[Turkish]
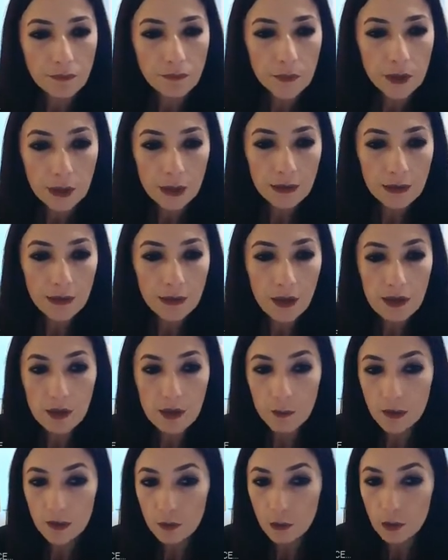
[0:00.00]
yine
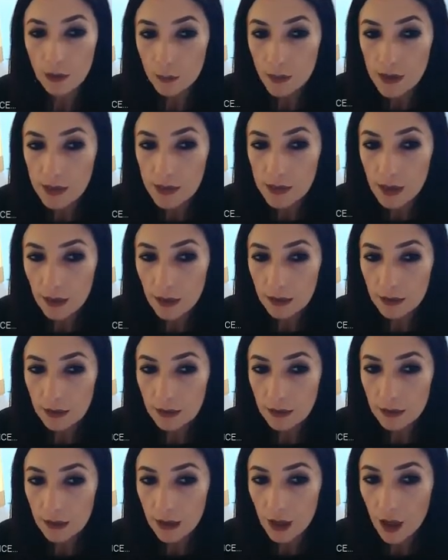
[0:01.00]
Tanzimat dönemi
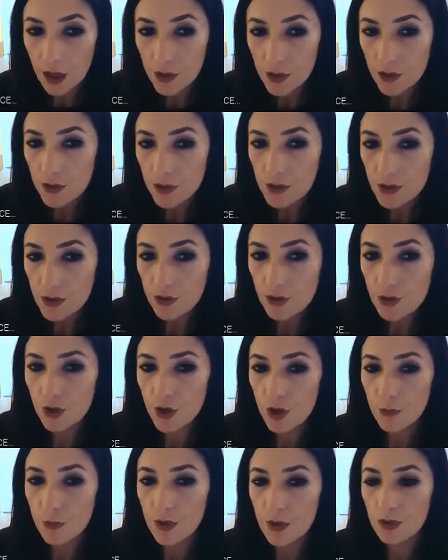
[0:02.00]
eserlerinde karşınıza
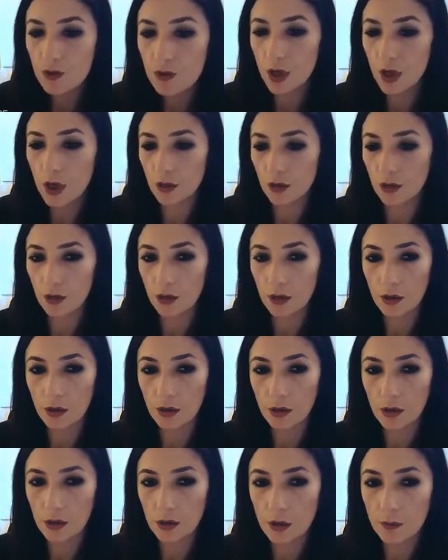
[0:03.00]
çıkabilecek
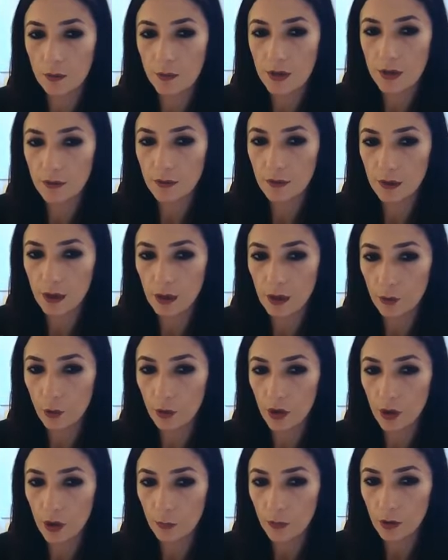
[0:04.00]
e, bir diğer
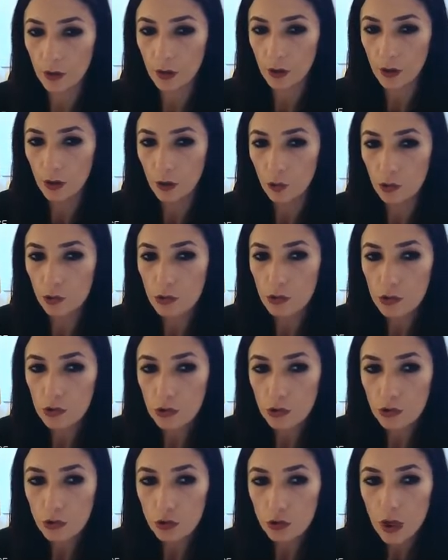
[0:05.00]
önemli
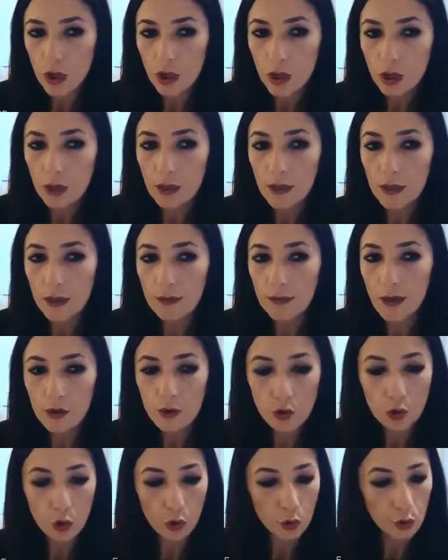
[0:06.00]
unsur ee,
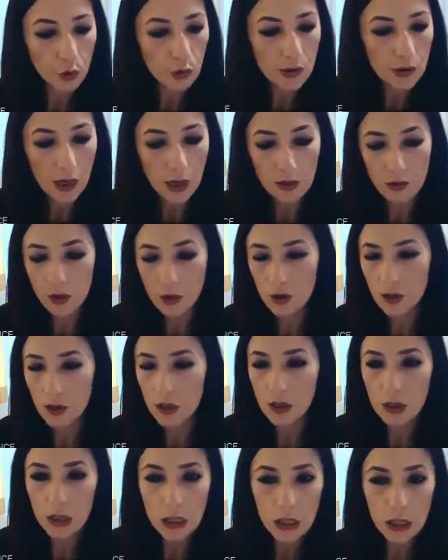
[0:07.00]
daha çok güzel
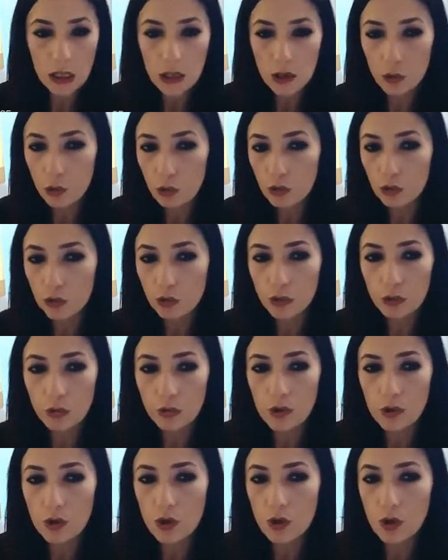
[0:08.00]
çirkin, iyi
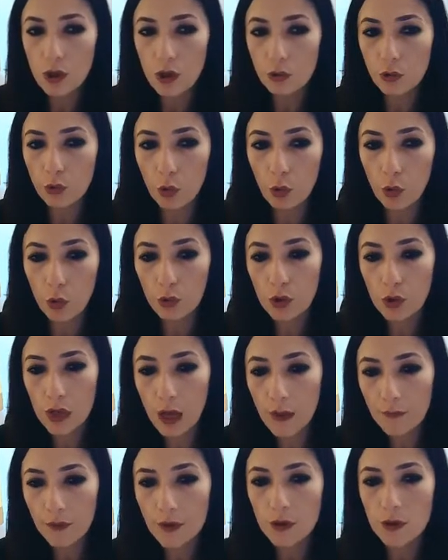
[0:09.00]
kötü, işte doğru
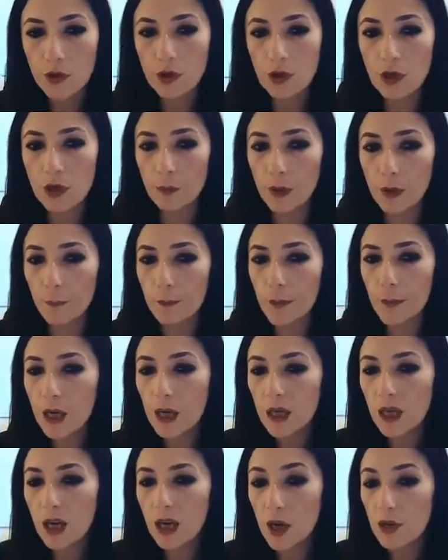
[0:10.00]
yanlış gibi
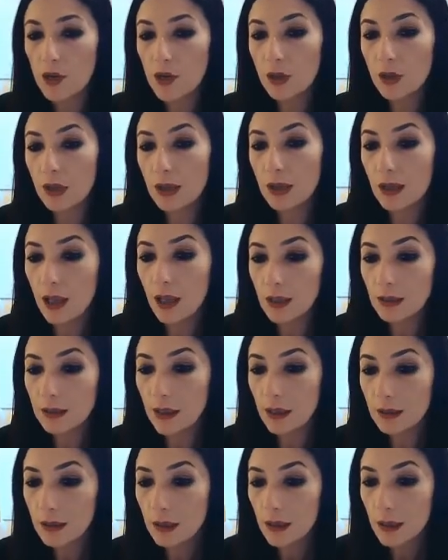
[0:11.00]

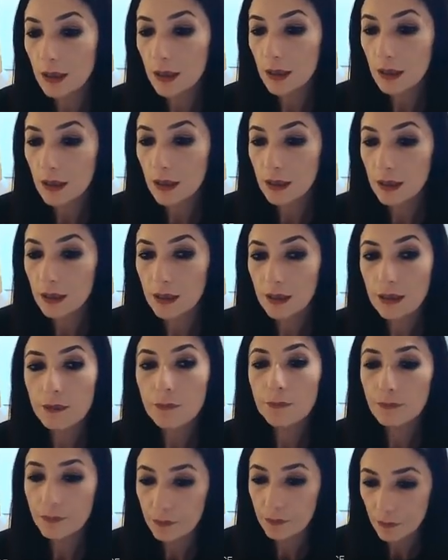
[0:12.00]
karşıtlıklardan e,